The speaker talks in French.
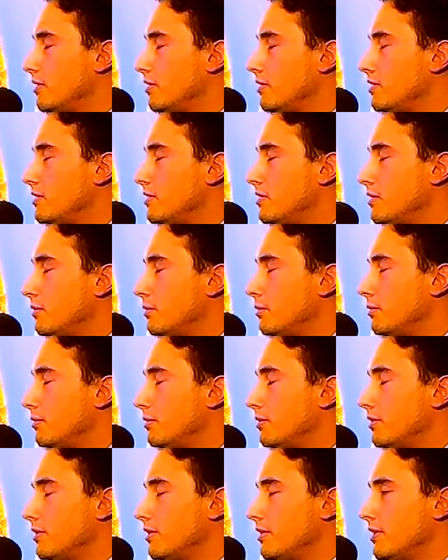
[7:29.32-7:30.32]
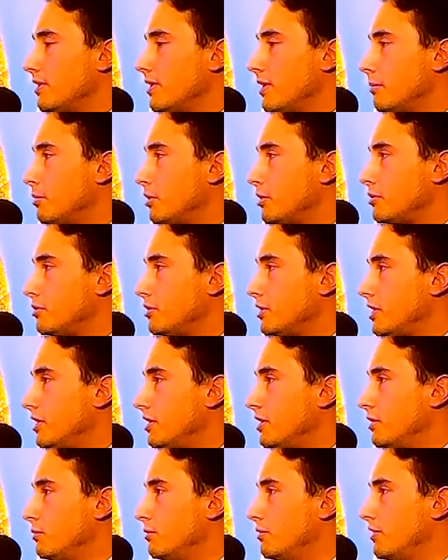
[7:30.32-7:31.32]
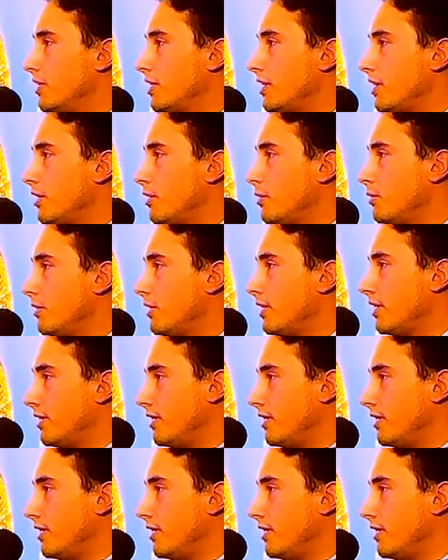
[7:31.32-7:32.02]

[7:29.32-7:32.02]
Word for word: Sinon, n'importe qui qui nous verrait aurait